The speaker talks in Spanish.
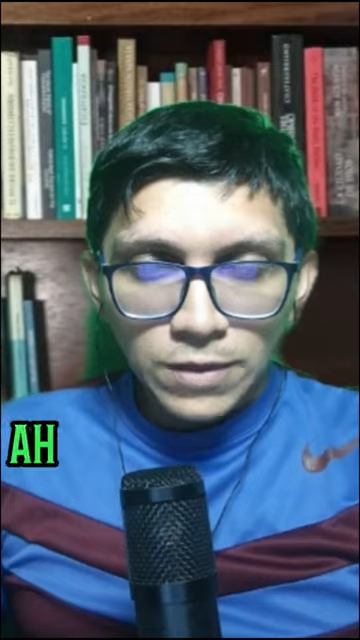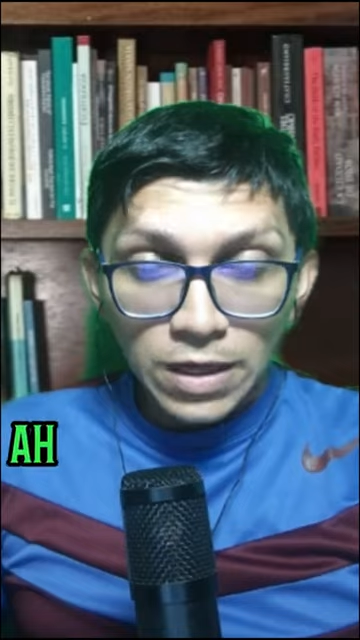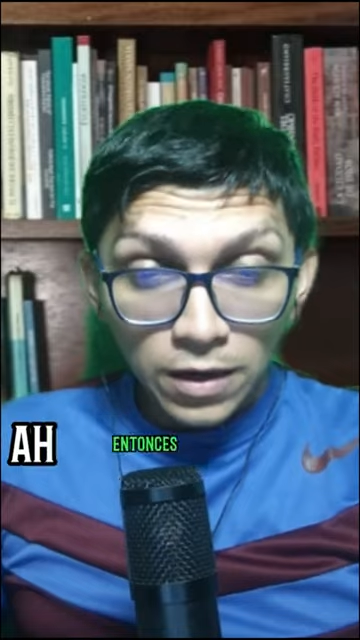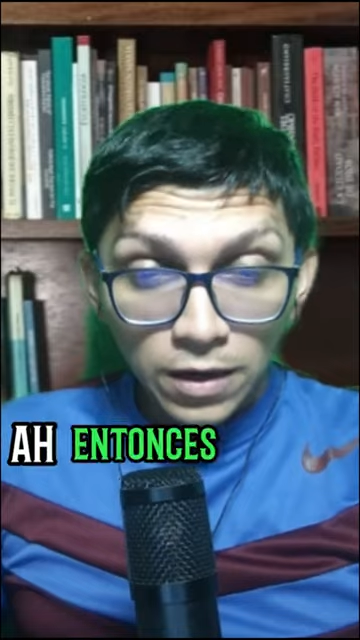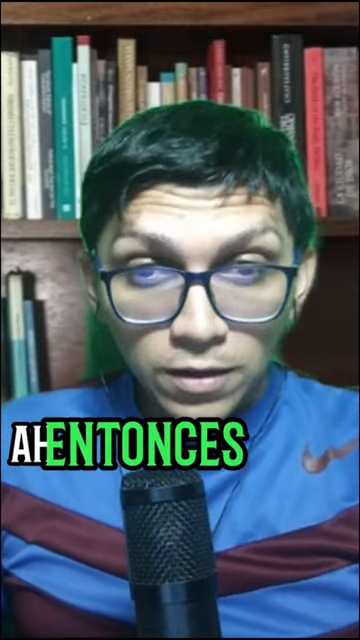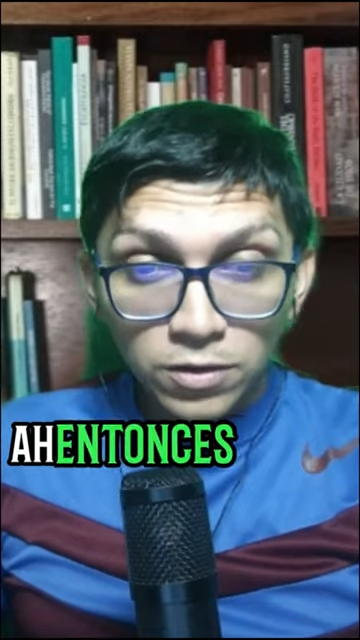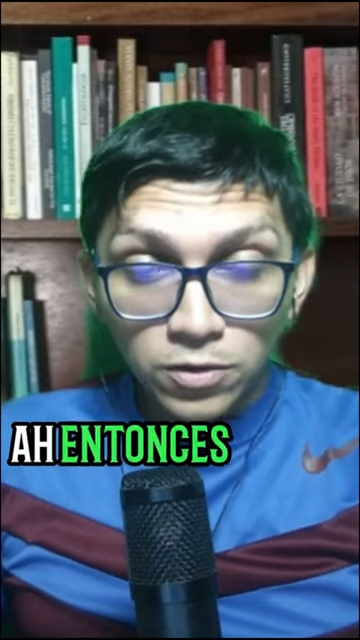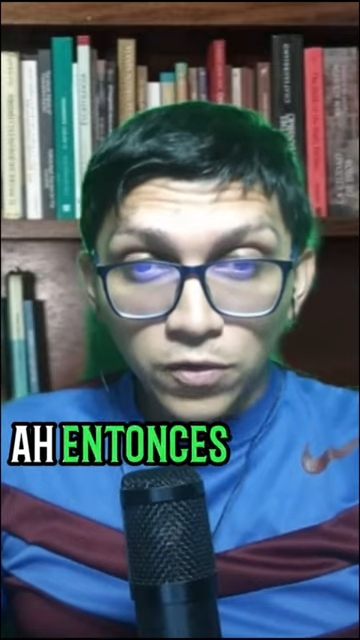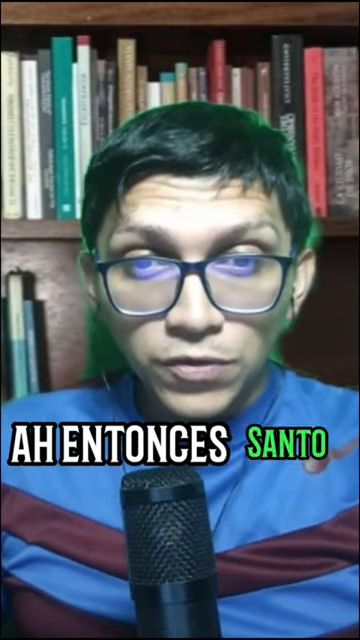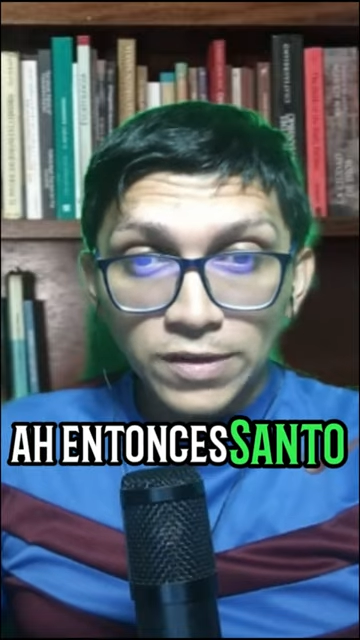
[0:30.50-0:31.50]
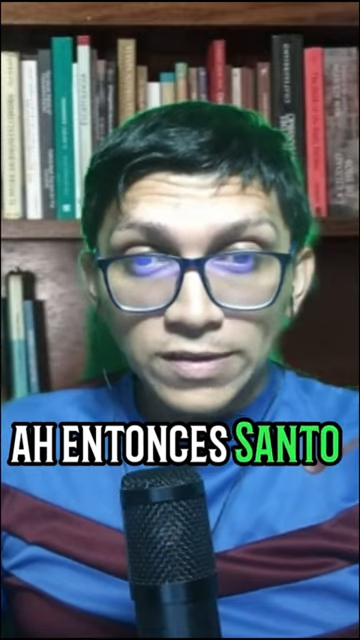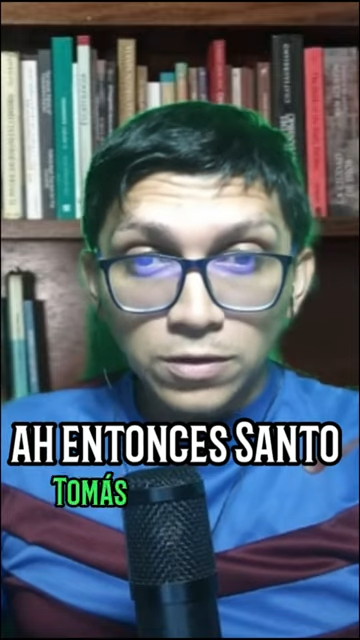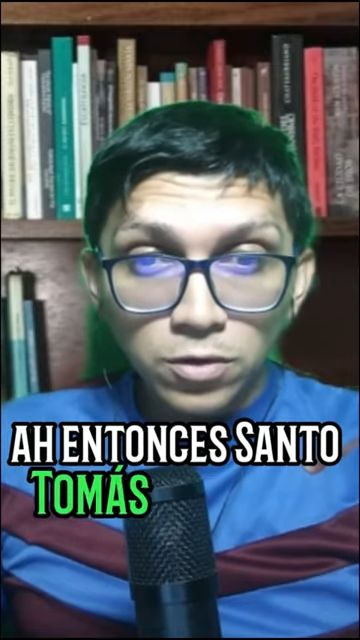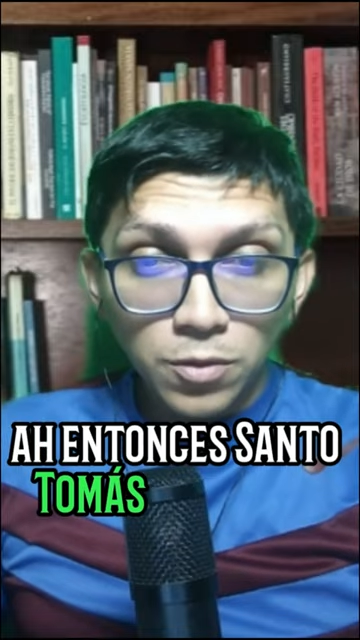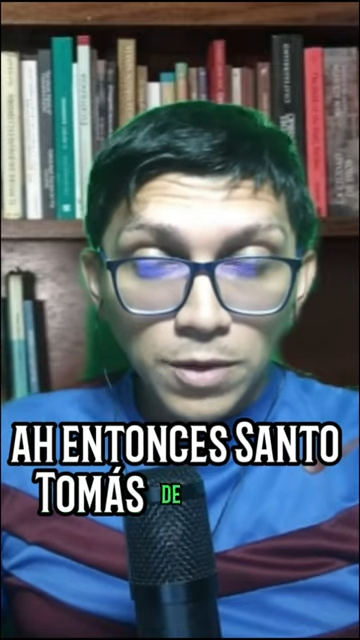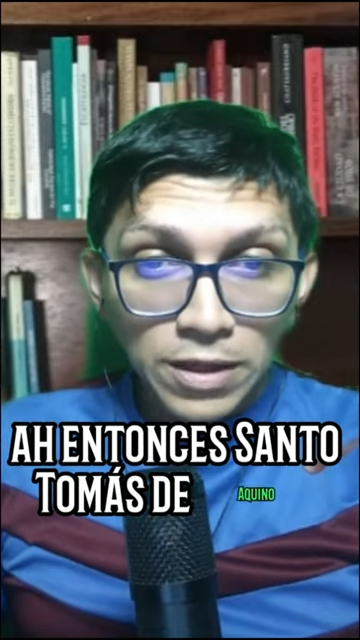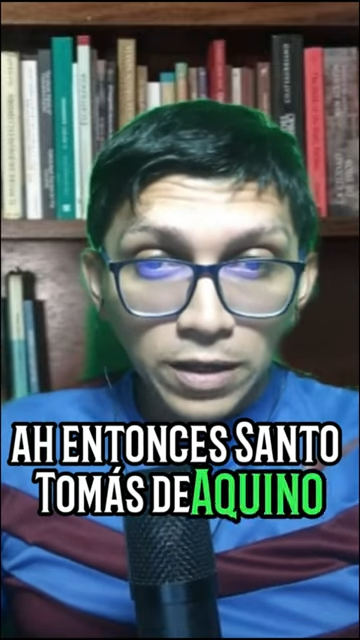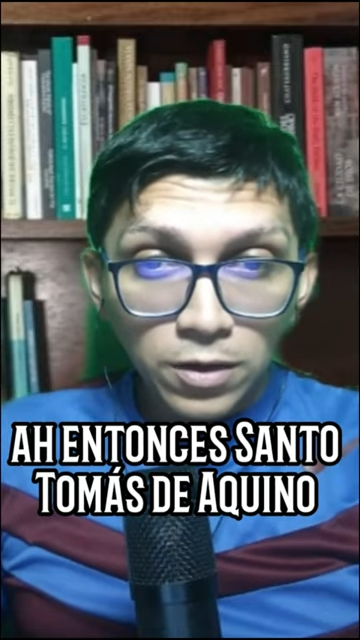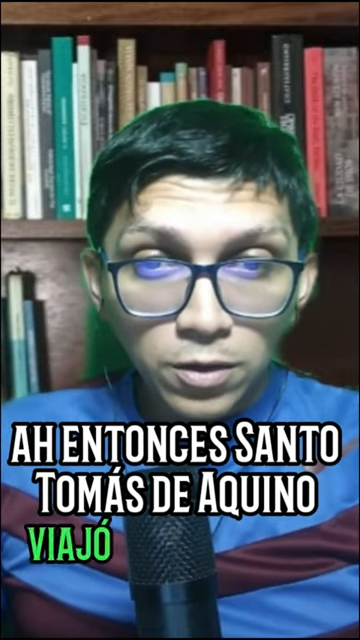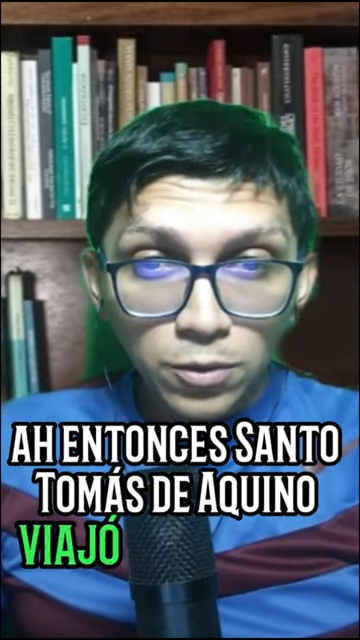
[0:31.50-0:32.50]
Ah, entonces Santo Tomás de
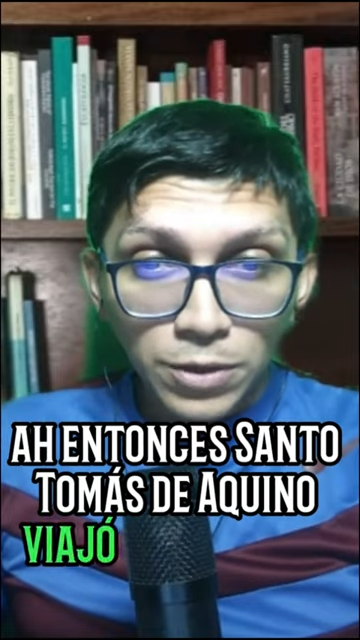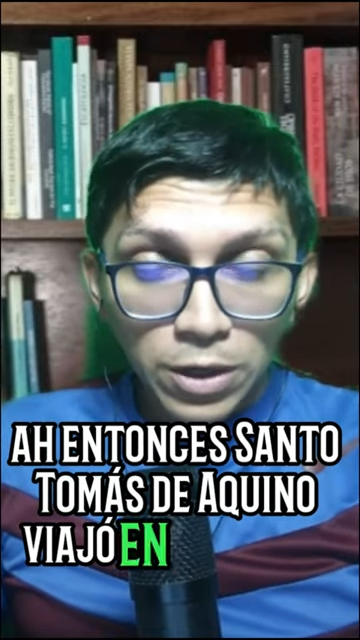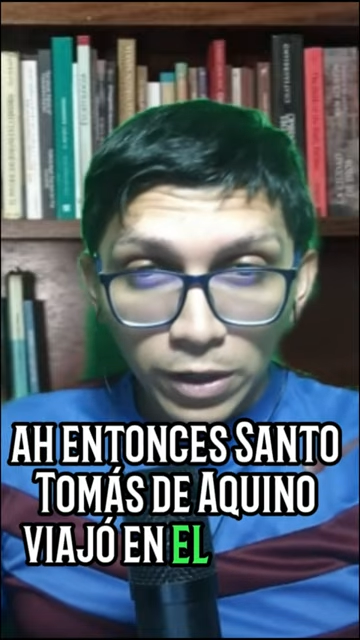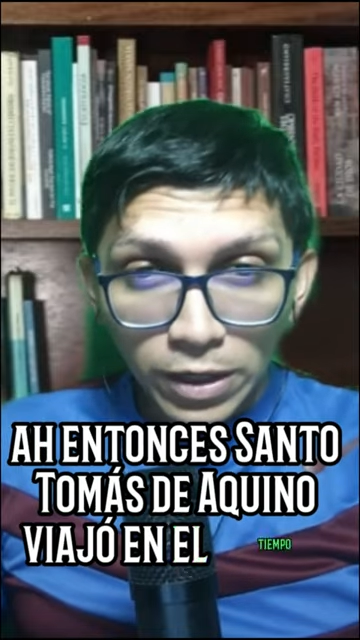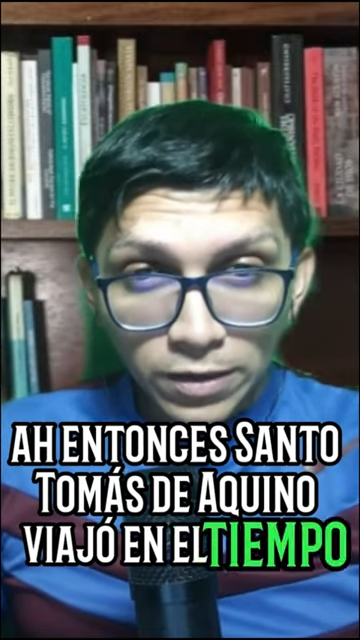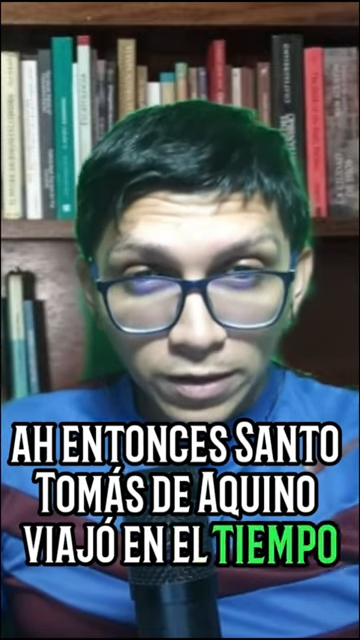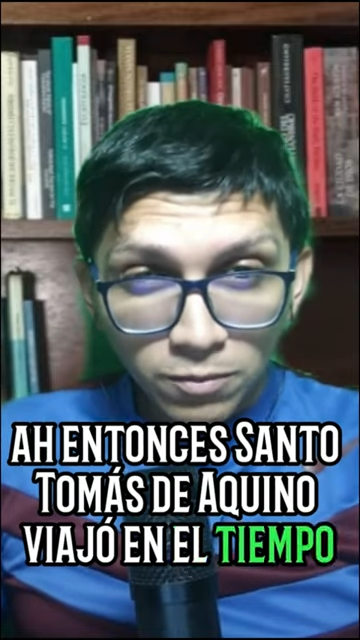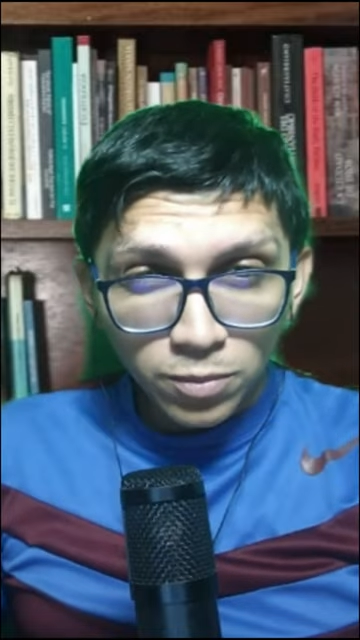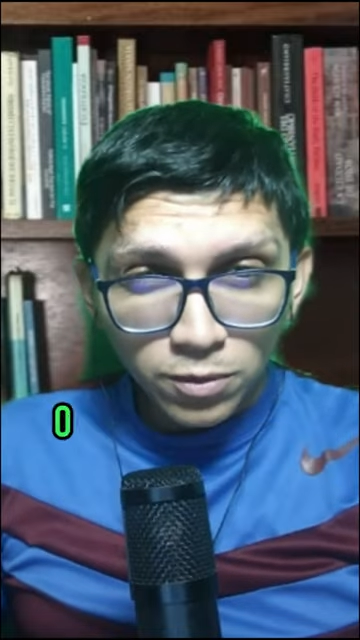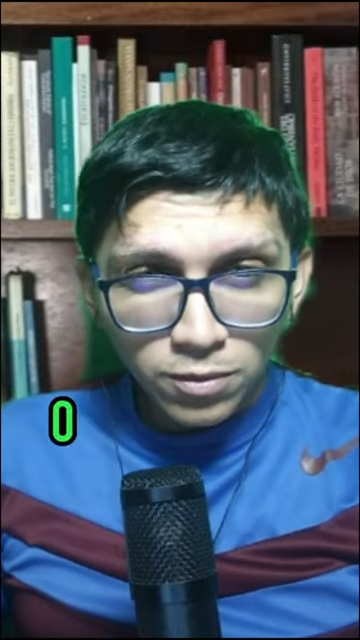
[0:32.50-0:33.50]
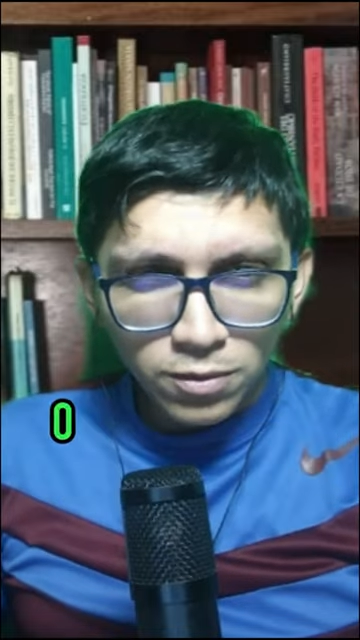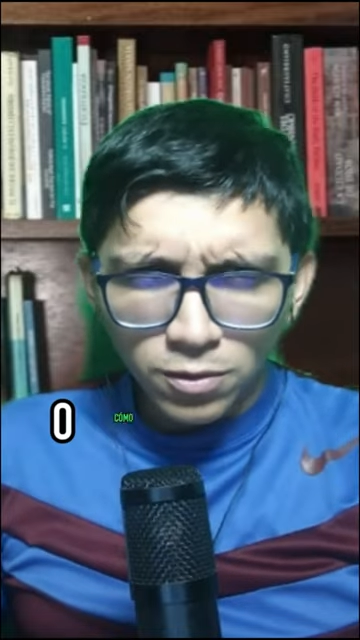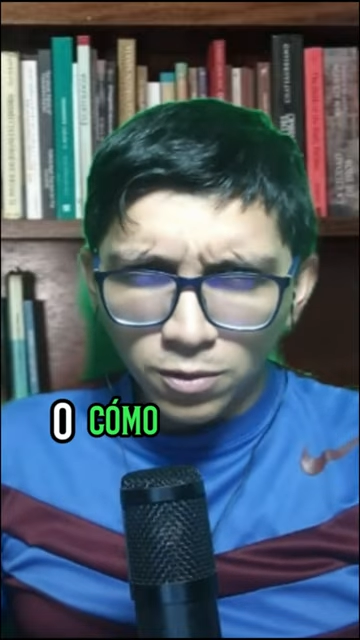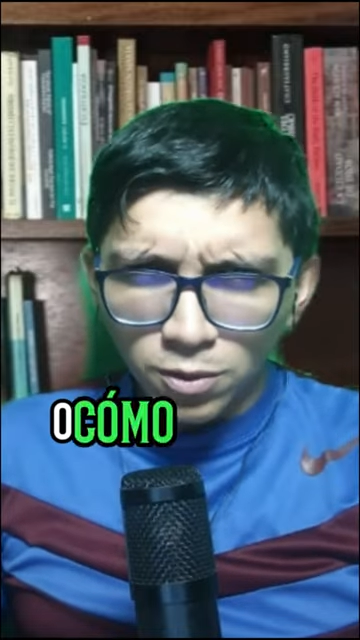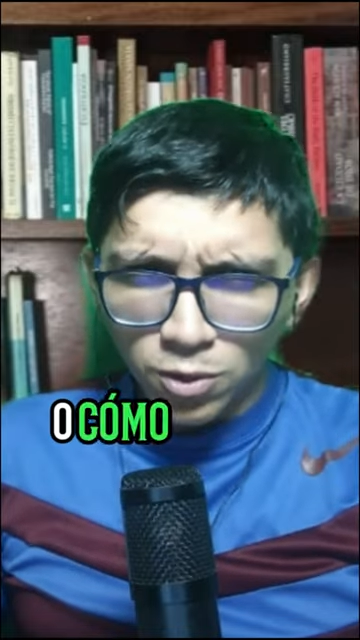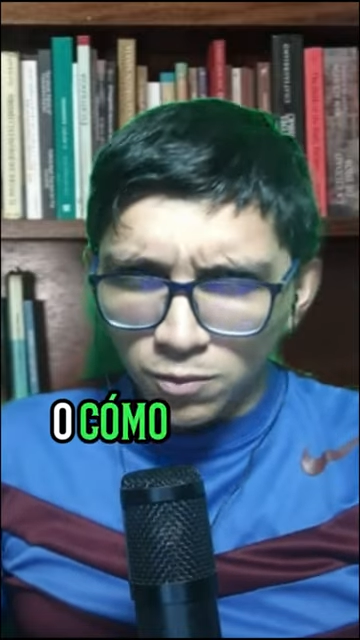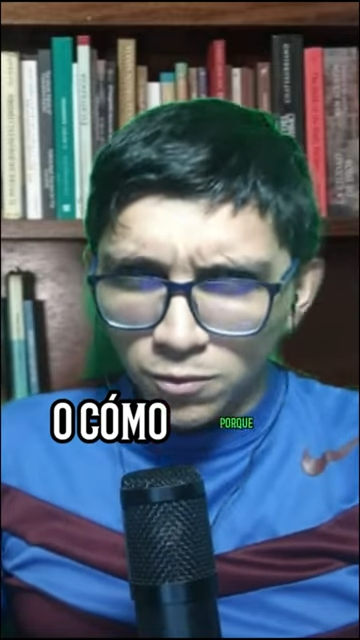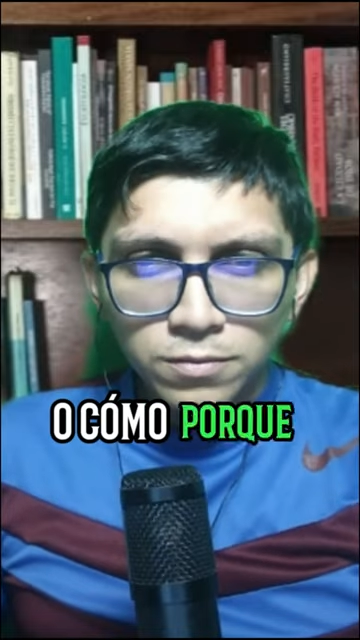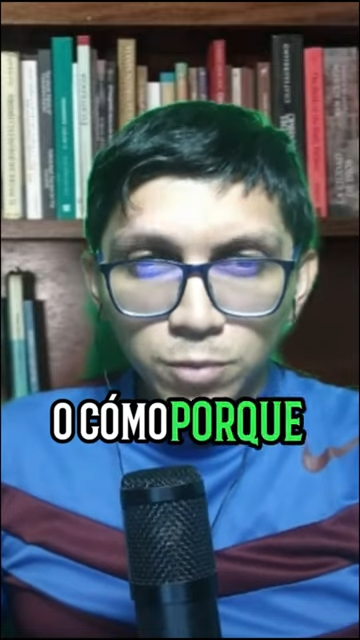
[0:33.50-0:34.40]
Aquino viajó en el tiempo o cómo?